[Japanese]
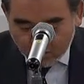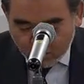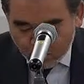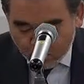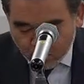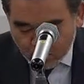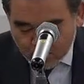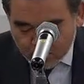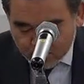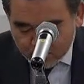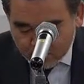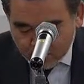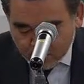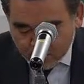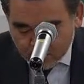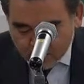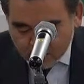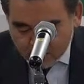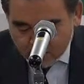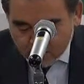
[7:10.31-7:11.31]
包括
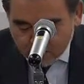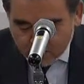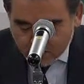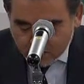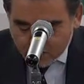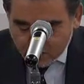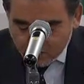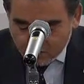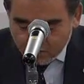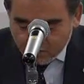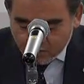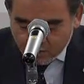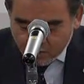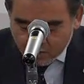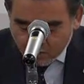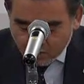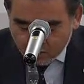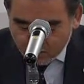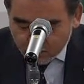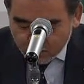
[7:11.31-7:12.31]
的研究
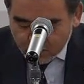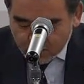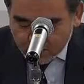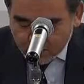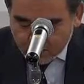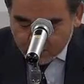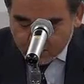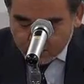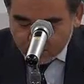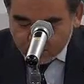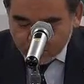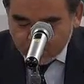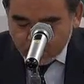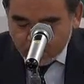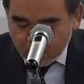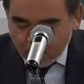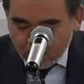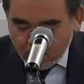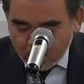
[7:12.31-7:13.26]
協力に関する